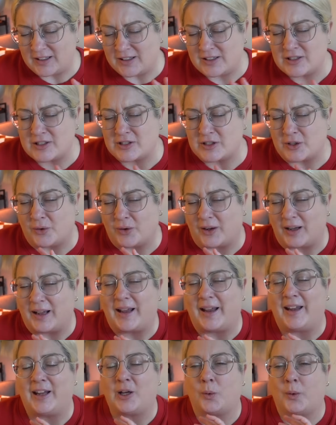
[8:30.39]
sont
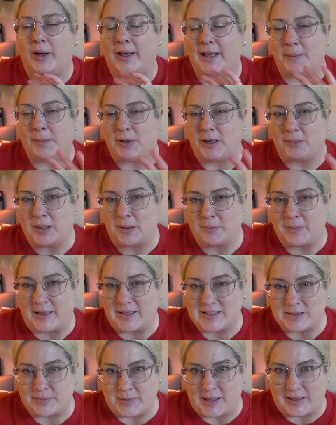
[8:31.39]
incroyablement
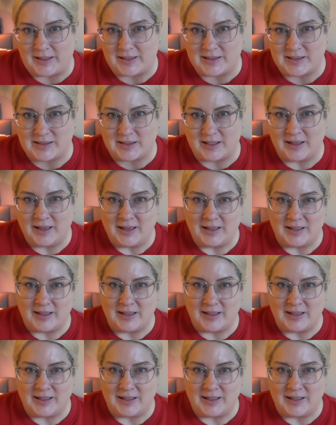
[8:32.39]
maximalistes.